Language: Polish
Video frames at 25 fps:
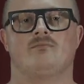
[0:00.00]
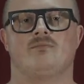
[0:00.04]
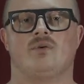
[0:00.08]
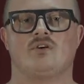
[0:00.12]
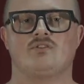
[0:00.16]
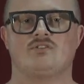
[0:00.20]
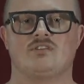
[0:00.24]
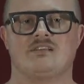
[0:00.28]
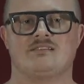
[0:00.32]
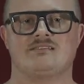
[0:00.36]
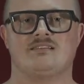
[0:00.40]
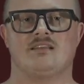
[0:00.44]

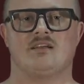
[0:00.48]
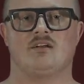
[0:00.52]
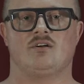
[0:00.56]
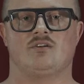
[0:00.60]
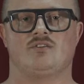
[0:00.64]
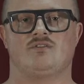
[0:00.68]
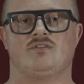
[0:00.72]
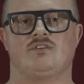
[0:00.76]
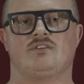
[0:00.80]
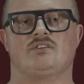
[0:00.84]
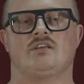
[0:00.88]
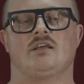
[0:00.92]
Podczas tego
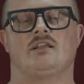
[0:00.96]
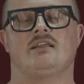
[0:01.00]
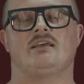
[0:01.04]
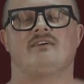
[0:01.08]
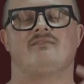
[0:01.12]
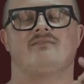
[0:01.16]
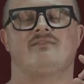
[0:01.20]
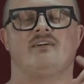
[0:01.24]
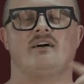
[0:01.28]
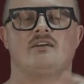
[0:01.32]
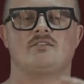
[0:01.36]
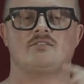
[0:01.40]

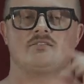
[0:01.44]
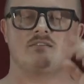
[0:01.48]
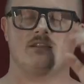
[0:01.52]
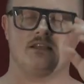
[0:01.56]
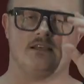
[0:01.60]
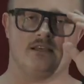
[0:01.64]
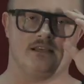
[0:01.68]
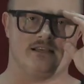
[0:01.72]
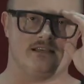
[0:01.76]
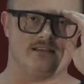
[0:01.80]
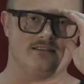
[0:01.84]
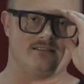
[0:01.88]
ćwiczenia
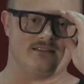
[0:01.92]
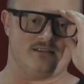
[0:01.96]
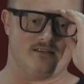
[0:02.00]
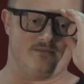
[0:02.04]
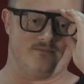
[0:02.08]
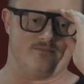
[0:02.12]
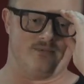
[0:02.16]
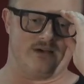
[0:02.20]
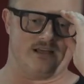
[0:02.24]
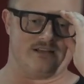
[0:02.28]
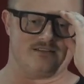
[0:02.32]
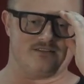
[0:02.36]
ważne jest i
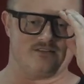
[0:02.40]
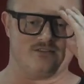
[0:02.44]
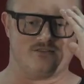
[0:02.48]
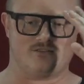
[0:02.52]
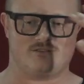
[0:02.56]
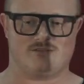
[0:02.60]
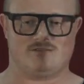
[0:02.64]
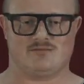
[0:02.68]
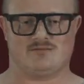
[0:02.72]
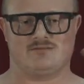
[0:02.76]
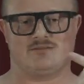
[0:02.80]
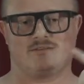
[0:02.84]

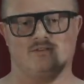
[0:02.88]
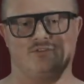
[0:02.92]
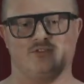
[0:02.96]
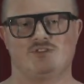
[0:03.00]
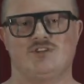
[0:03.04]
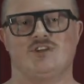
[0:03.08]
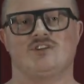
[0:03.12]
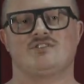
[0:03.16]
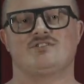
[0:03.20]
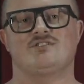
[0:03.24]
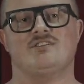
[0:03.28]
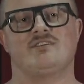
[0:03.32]
bardzo
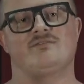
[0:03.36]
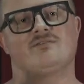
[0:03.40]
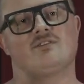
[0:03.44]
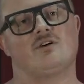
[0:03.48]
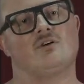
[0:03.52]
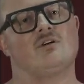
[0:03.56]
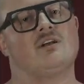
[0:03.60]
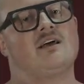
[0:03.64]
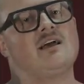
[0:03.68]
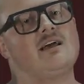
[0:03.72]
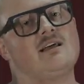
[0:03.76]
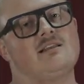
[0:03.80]
koniecznie w
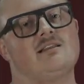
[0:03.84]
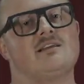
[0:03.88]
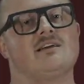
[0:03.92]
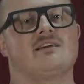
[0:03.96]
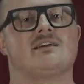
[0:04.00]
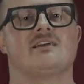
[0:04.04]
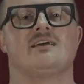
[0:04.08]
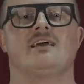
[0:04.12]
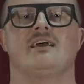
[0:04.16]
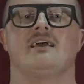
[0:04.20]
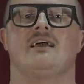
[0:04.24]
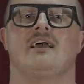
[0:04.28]

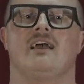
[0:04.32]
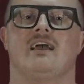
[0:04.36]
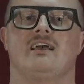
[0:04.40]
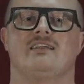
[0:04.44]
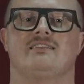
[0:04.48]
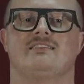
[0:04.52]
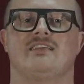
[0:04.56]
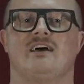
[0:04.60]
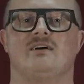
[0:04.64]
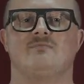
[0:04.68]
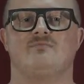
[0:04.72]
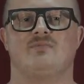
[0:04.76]
kolejnych
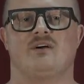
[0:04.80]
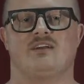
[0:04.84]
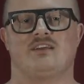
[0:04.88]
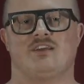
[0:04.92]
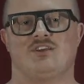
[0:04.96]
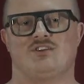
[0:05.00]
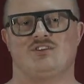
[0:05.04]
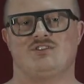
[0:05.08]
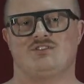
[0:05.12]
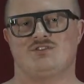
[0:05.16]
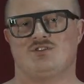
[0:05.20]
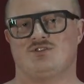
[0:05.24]
etapach,
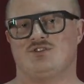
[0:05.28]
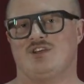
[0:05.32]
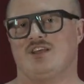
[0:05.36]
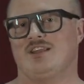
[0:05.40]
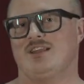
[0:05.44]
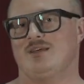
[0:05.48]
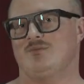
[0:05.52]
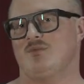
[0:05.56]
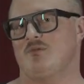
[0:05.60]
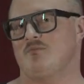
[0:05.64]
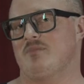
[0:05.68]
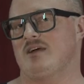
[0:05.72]
jeśli
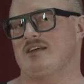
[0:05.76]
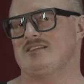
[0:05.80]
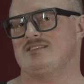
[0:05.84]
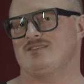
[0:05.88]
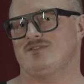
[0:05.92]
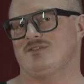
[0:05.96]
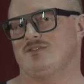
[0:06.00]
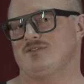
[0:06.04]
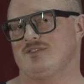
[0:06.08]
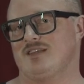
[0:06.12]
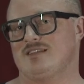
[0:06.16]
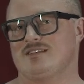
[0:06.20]
codziennie by
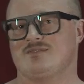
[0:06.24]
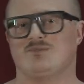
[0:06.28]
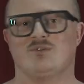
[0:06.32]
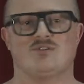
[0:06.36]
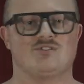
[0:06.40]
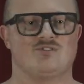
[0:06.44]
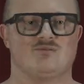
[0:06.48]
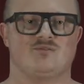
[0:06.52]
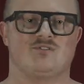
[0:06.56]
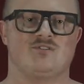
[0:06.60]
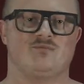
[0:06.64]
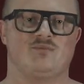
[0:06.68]
Państwo w ten
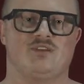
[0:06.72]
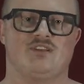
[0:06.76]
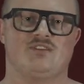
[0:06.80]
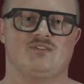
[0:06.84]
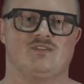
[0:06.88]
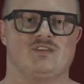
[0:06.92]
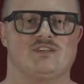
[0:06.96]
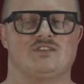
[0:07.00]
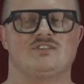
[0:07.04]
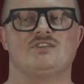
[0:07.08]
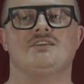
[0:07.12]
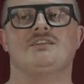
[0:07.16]
sposób sobie
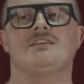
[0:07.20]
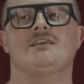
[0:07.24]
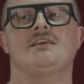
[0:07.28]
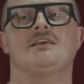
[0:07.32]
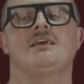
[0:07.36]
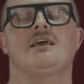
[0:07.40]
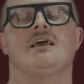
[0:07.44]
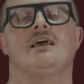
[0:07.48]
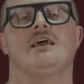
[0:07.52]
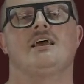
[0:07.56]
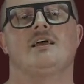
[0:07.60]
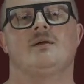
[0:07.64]
ćwiczyli,
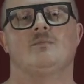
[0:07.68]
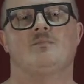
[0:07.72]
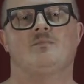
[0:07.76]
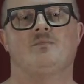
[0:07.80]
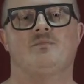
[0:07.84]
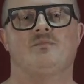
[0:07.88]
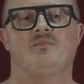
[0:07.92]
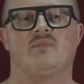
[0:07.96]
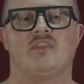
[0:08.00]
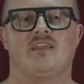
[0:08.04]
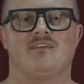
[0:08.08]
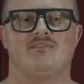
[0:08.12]

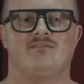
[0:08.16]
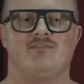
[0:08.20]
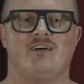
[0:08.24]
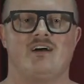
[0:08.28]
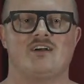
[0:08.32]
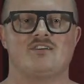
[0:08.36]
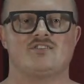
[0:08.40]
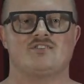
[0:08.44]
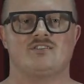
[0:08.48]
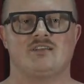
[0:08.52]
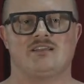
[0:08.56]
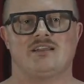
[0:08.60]
mm,
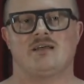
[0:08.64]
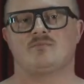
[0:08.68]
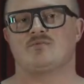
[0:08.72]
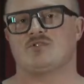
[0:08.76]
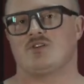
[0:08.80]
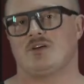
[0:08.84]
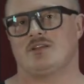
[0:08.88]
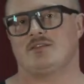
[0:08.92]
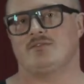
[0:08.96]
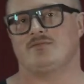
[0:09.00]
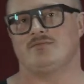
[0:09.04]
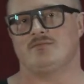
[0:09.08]
ważne na
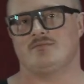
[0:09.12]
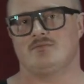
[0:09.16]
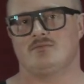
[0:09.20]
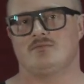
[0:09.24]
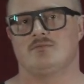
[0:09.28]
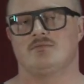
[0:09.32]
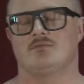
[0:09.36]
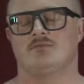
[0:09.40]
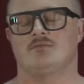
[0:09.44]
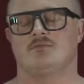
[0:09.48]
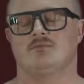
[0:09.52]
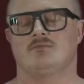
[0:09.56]
przykład
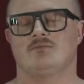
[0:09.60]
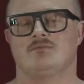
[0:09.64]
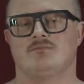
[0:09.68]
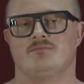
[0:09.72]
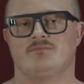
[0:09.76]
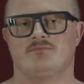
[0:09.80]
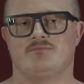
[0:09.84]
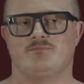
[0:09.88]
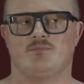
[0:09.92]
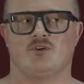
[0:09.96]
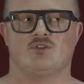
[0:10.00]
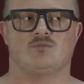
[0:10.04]
mm,
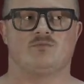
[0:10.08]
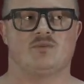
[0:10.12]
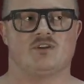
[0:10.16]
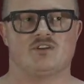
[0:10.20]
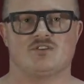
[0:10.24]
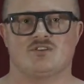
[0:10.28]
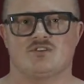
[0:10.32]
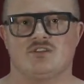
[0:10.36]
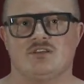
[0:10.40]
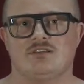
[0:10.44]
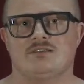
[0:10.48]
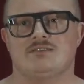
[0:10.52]
pod
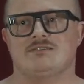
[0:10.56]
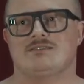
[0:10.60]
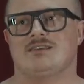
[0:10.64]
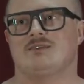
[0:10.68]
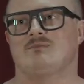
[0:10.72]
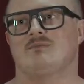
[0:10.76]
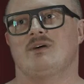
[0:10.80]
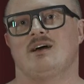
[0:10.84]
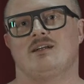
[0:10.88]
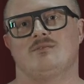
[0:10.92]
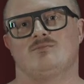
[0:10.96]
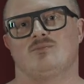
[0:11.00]

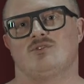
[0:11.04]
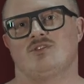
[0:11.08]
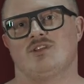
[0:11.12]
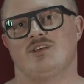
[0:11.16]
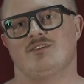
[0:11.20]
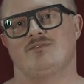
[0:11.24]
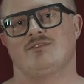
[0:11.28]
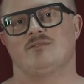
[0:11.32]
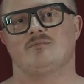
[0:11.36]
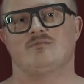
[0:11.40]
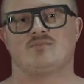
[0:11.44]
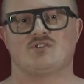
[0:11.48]
prysznicem, albo
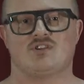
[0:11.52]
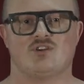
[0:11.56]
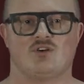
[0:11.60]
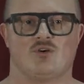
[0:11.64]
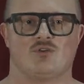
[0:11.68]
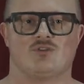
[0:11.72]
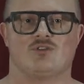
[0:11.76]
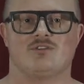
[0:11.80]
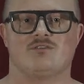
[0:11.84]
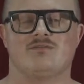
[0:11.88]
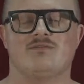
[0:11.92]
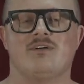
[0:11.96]
nie wiem, przy
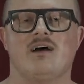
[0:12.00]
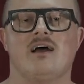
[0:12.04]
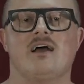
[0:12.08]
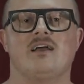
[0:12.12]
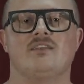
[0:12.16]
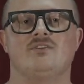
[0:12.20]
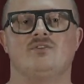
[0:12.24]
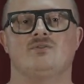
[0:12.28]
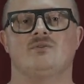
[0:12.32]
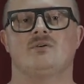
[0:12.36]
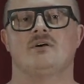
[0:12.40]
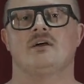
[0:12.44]

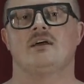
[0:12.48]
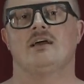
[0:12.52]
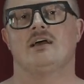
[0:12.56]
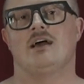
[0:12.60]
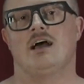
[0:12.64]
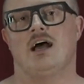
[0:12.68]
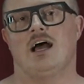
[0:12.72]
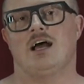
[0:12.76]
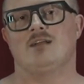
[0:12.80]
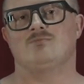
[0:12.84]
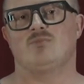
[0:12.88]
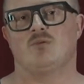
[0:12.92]
gotowaniu,
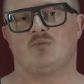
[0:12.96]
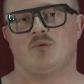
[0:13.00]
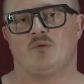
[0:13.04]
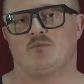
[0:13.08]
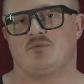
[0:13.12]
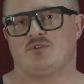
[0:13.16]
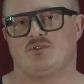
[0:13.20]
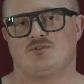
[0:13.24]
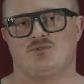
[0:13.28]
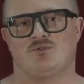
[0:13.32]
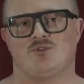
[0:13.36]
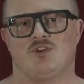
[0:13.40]
albo po
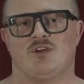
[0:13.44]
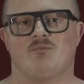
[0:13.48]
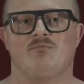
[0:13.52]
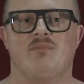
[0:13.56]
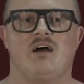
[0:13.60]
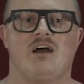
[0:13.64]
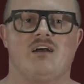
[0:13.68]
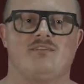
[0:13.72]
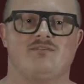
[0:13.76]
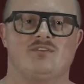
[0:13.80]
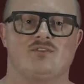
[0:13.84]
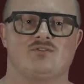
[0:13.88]
prostu się
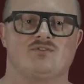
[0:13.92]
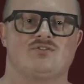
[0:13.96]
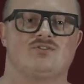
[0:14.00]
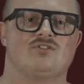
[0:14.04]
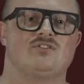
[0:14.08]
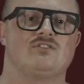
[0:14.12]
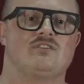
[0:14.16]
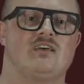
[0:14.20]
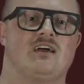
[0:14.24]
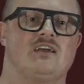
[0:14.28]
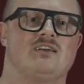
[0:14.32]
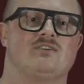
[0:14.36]
bawiąc,
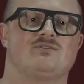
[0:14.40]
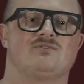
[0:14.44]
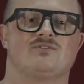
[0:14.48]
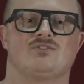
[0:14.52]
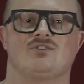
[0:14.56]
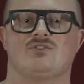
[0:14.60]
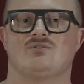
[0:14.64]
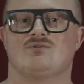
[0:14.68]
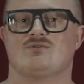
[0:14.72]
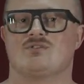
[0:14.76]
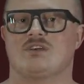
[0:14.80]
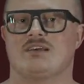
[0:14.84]
czytając
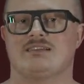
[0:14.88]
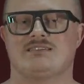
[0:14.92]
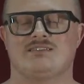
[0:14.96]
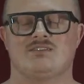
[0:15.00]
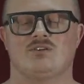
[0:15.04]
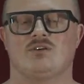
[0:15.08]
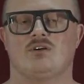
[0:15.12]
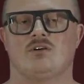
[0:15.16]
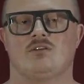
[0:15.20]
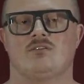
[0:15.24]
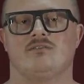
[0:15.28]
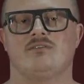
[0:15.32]
książkę,
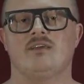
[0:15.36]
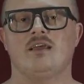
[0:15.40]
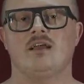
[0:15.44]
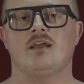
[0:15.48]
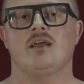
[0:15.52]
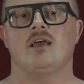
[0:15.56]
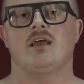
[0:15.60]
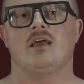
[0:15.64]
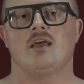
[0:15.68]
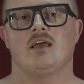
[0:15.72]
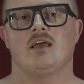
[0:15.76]
cokolwiek,